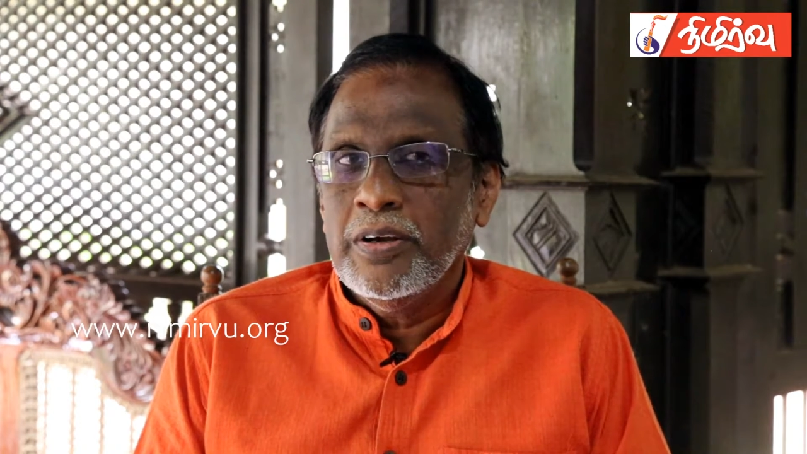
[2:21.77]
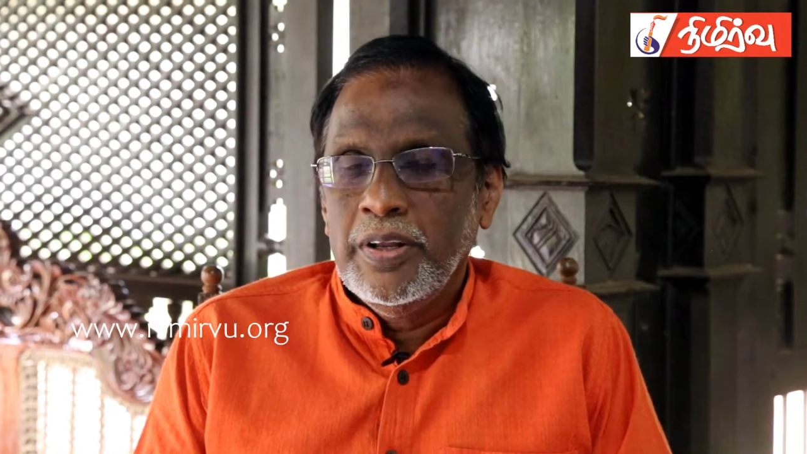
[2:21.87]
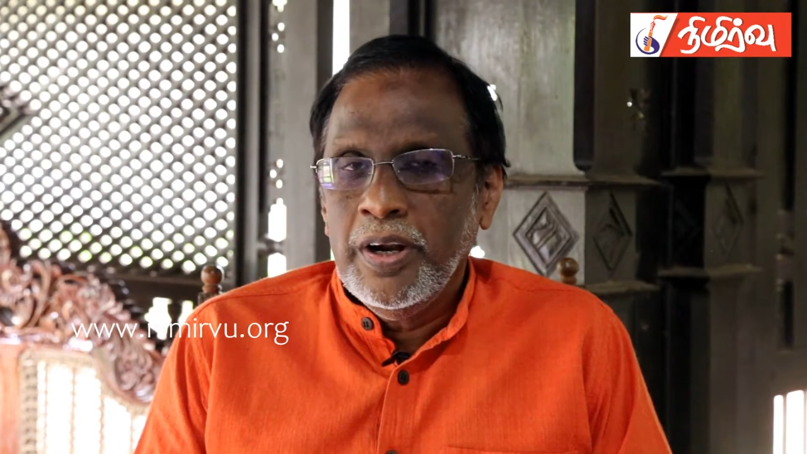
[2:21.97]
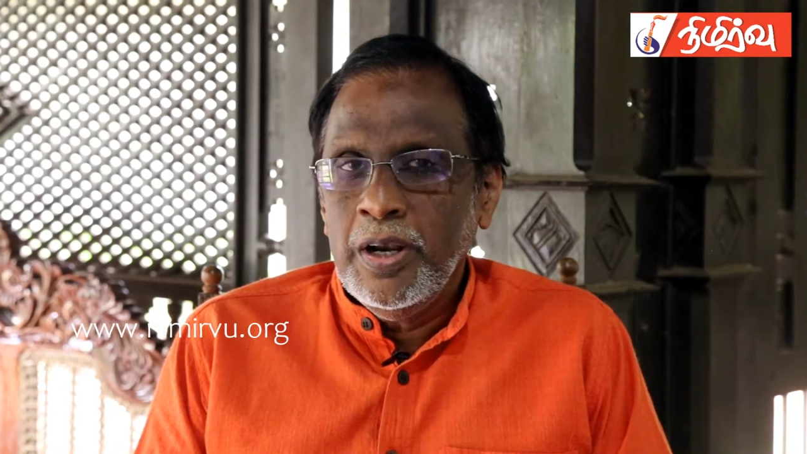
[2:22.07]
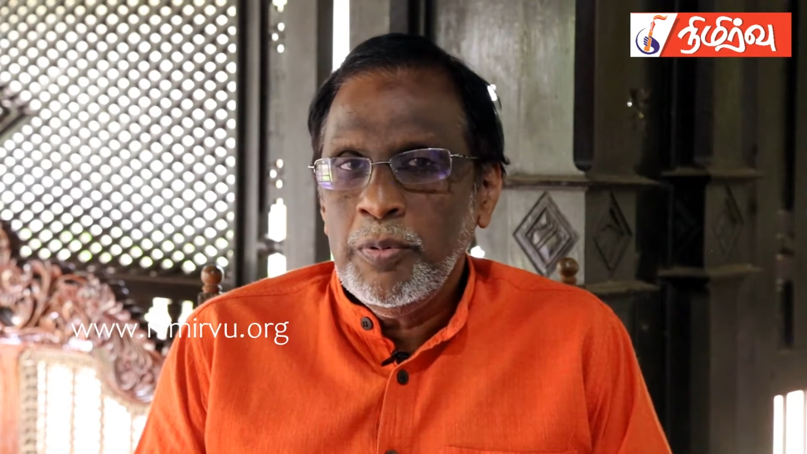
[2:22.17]

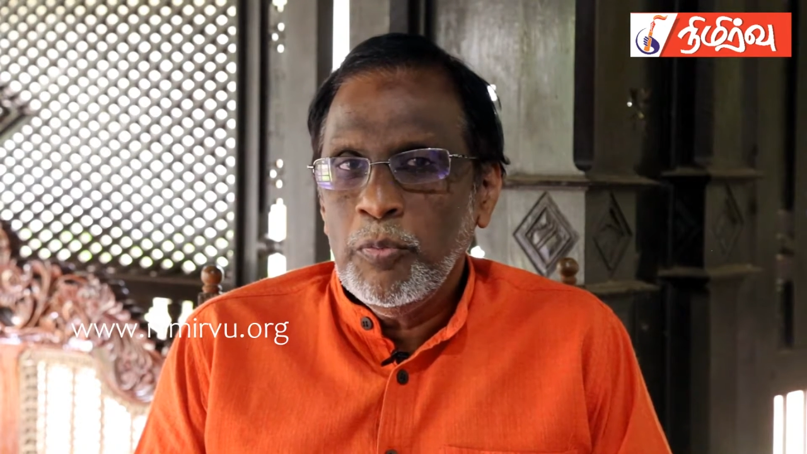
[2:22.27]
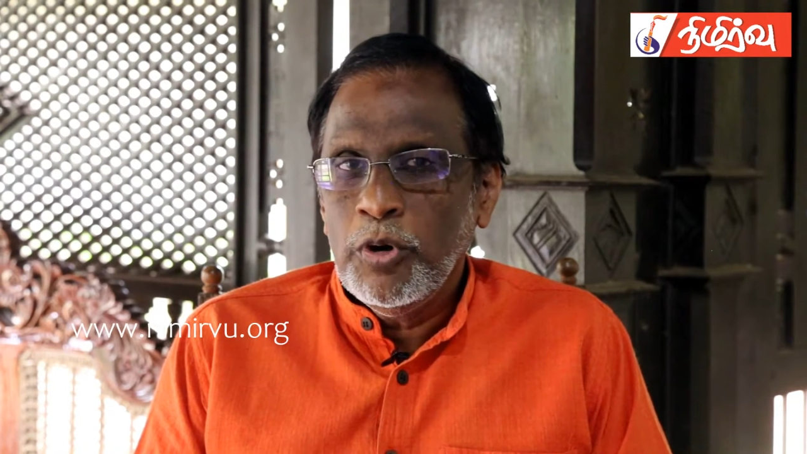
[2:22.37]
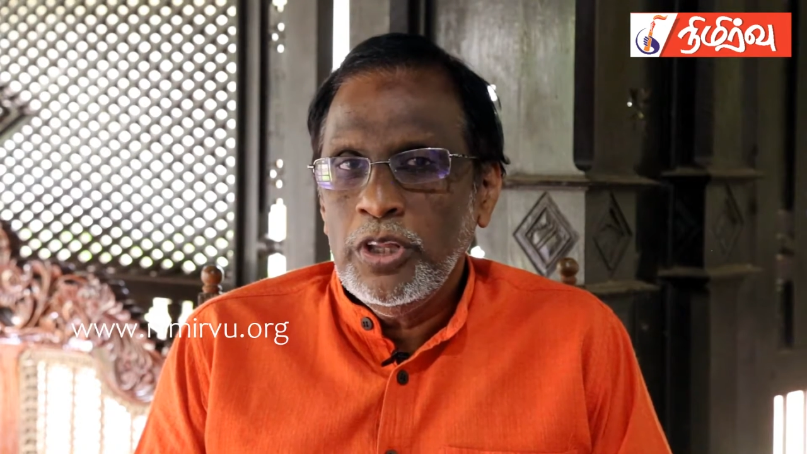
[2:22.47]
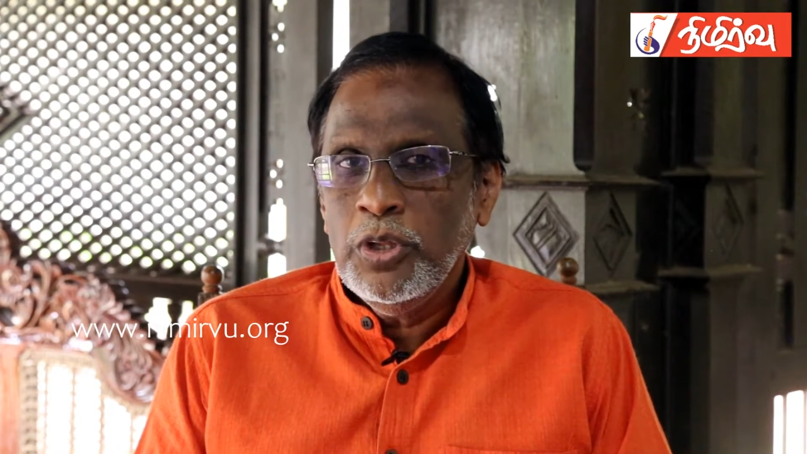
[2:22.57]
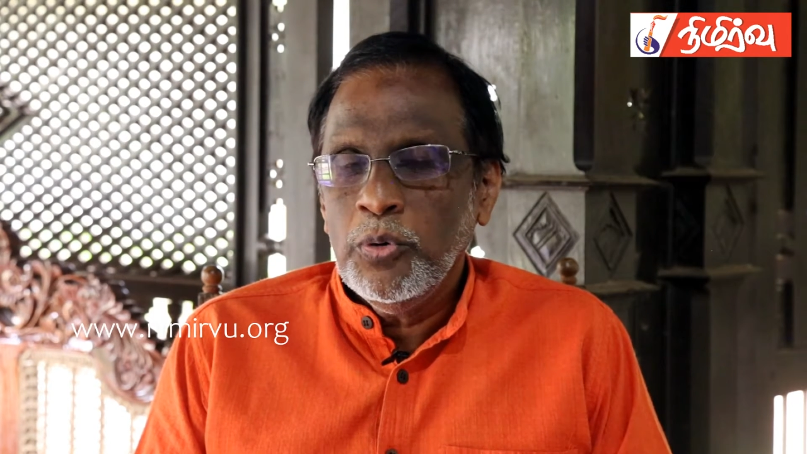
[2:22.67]
இன அழைப்பு
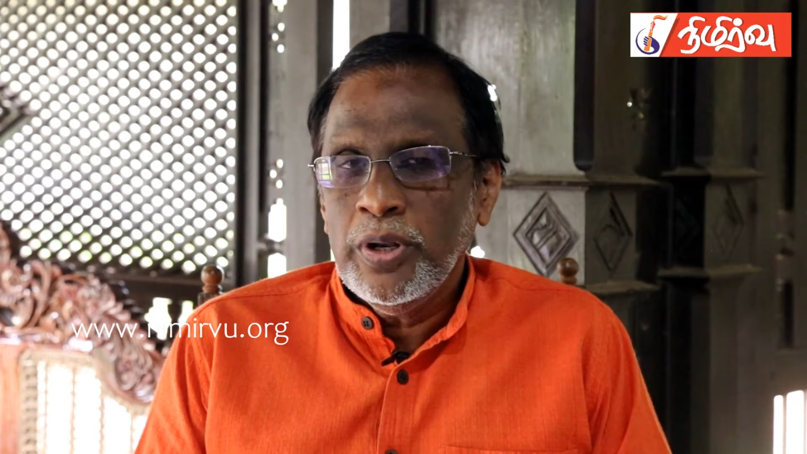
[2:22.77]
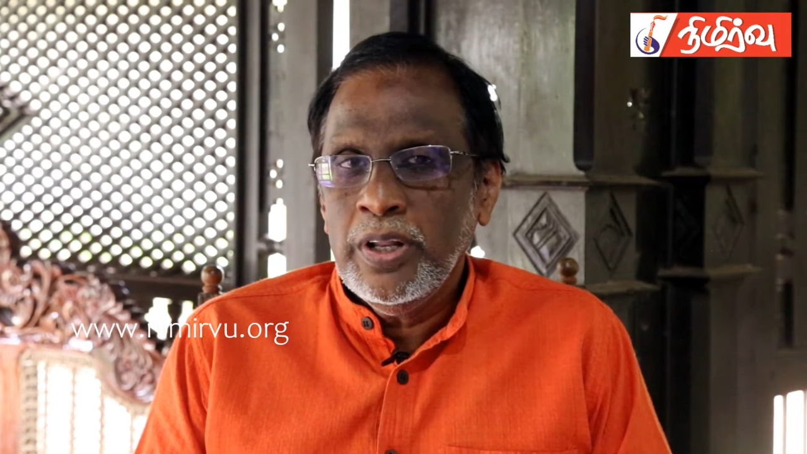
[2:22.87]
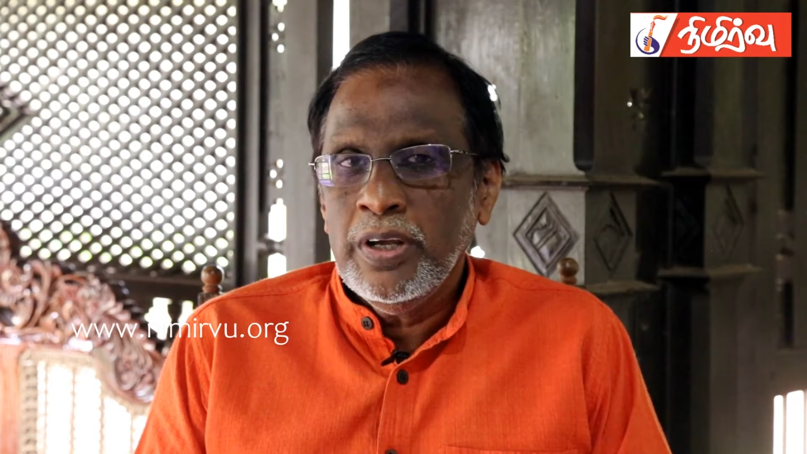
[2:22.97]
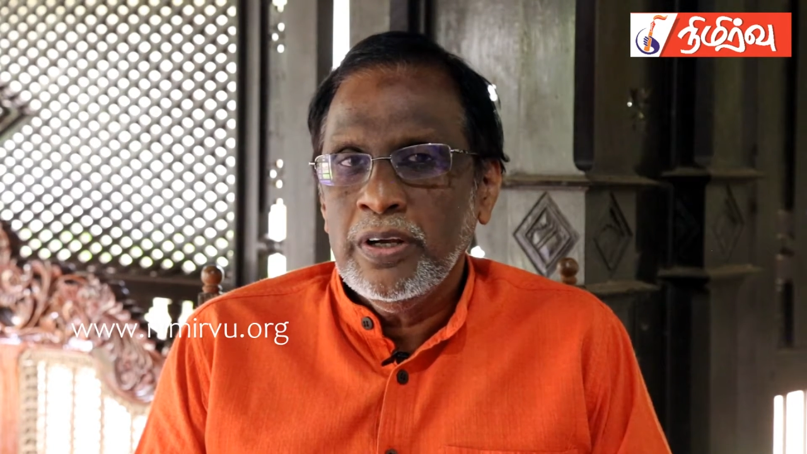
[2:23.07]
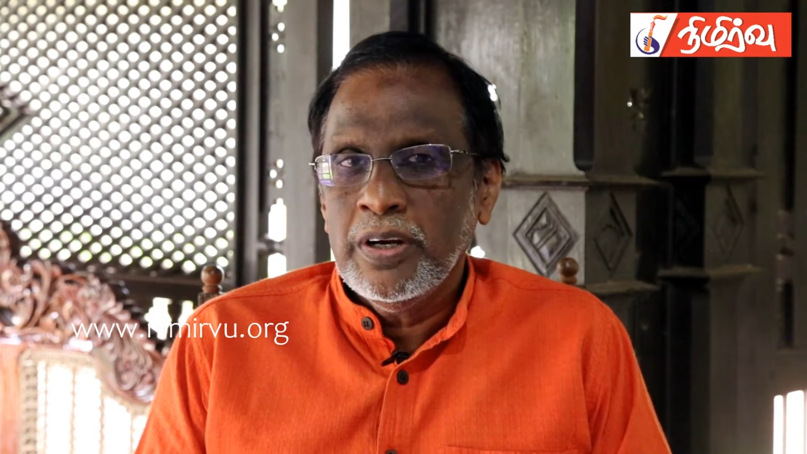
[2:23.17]
முடிந்த
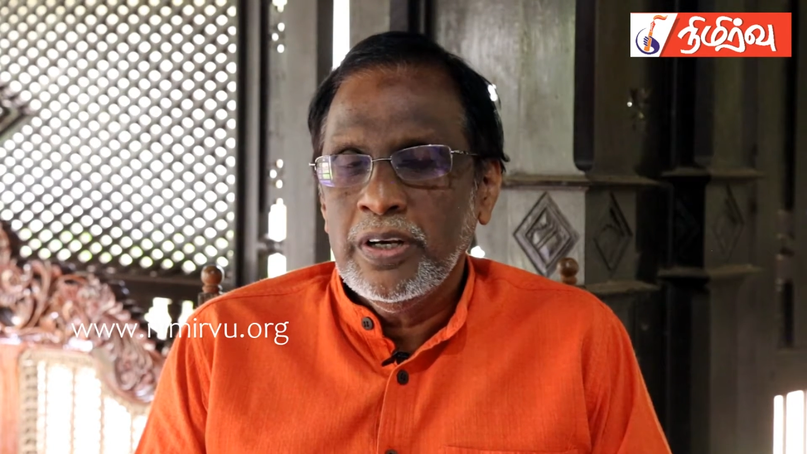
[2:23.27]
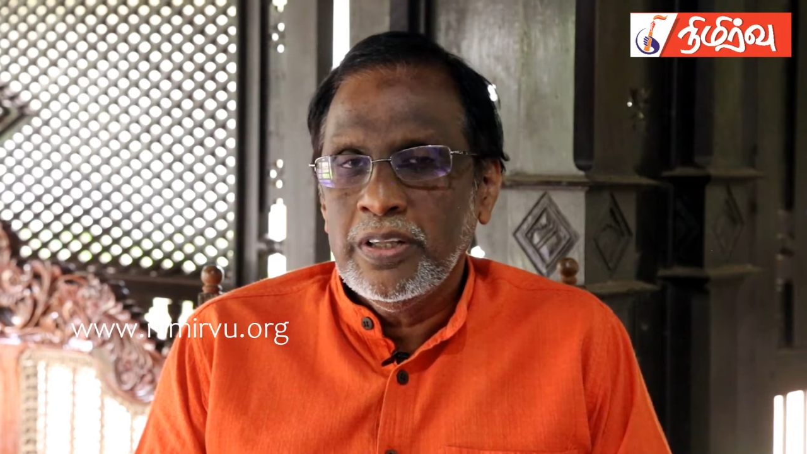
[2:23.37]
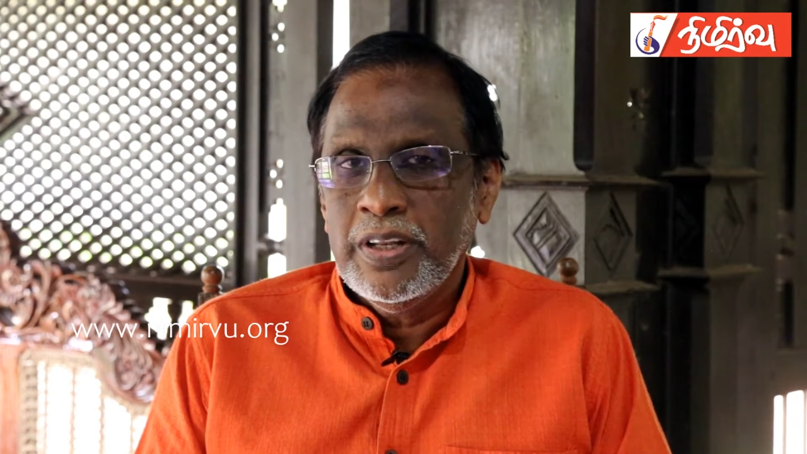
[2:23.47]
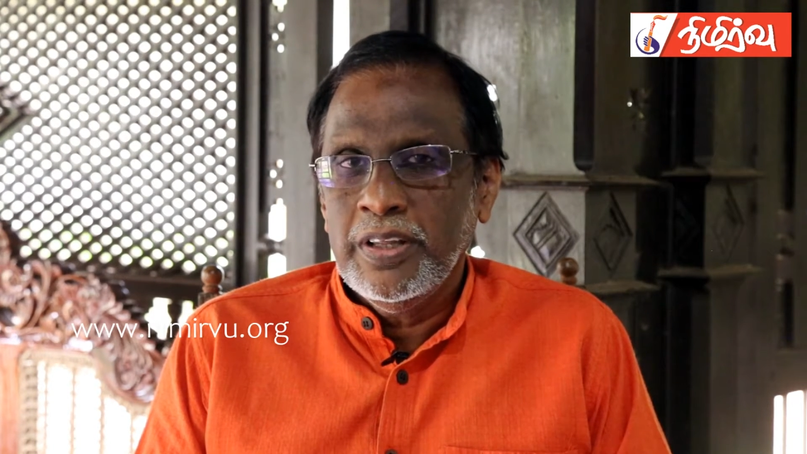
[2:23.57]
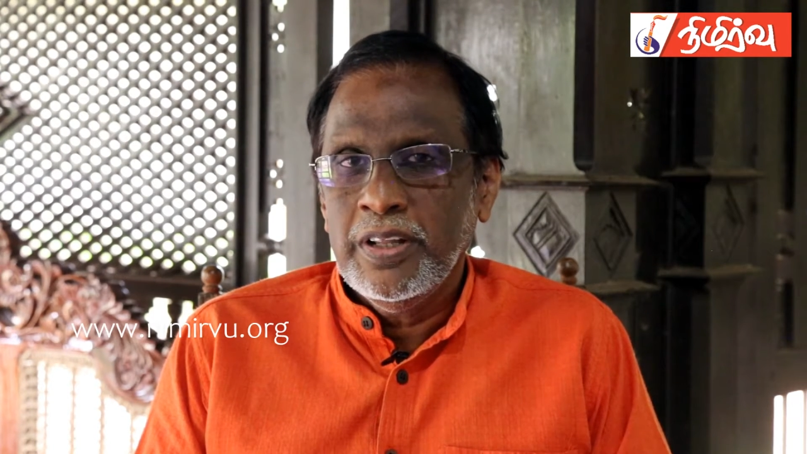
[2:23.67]
உடனே
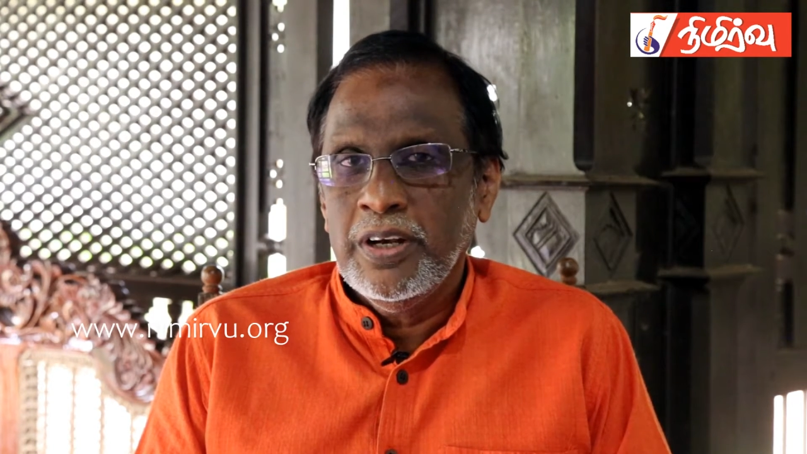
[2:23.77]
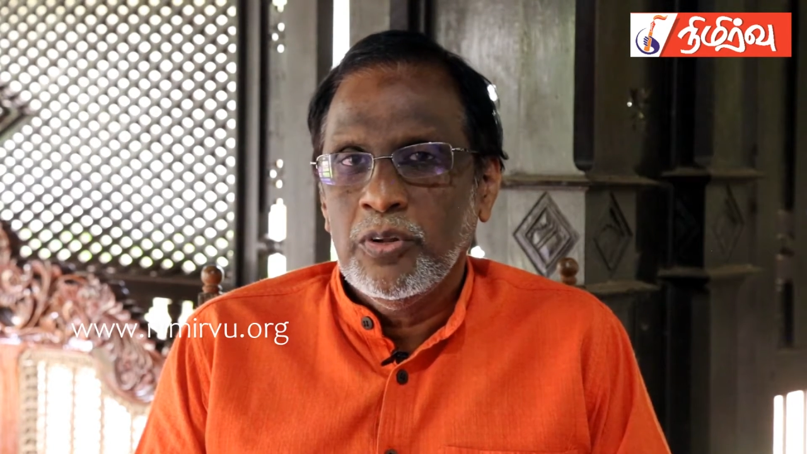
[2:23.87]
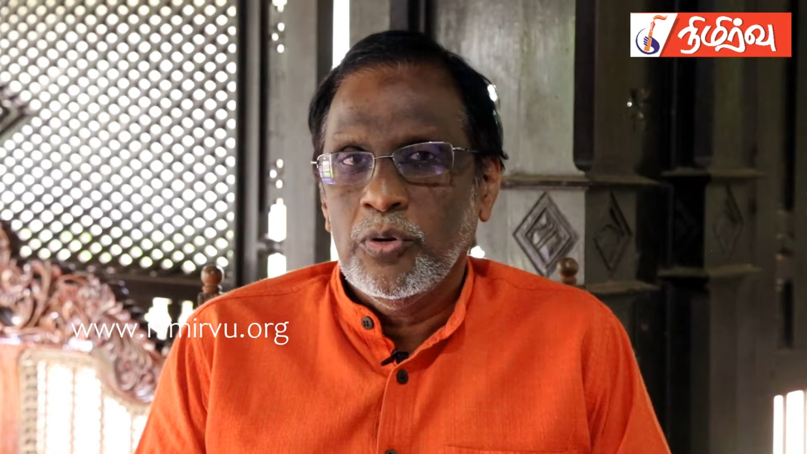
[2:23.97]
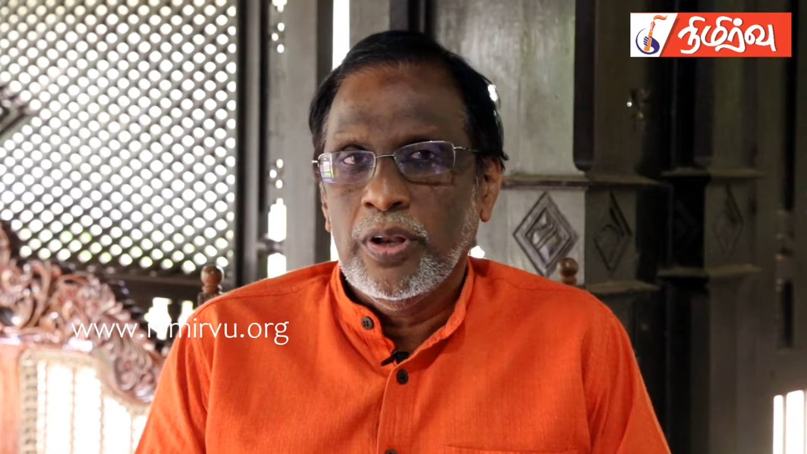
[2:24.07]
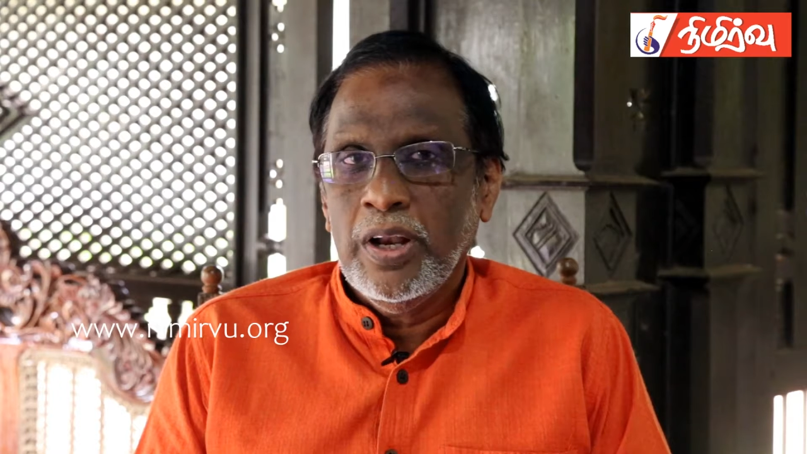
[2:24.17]
எங்களுக்கு தெரியுது
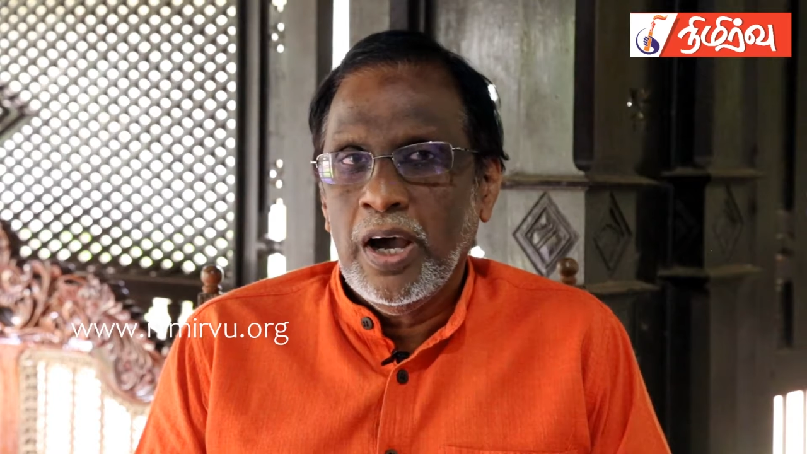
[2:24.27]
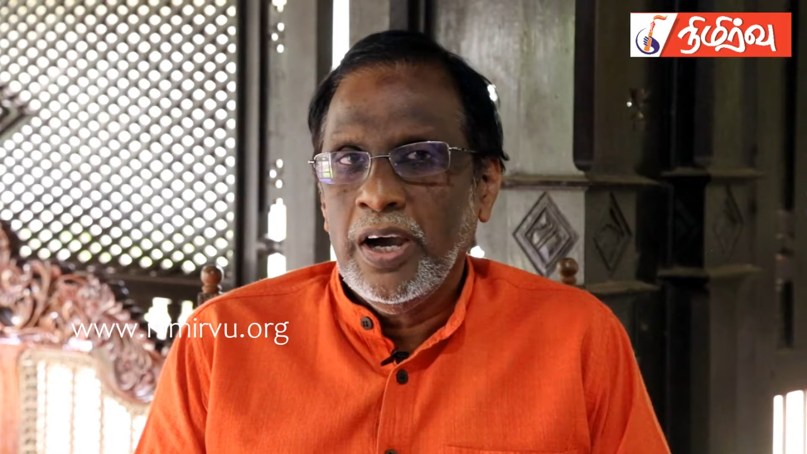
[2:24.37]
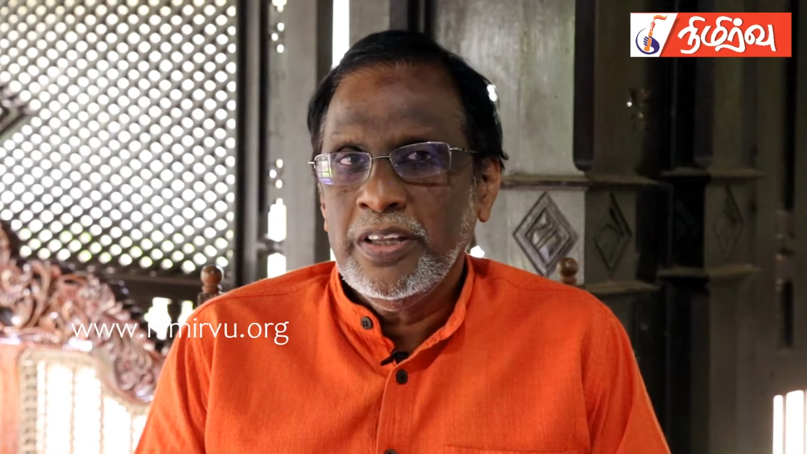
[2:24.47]
என்னென்னு சொன்னால்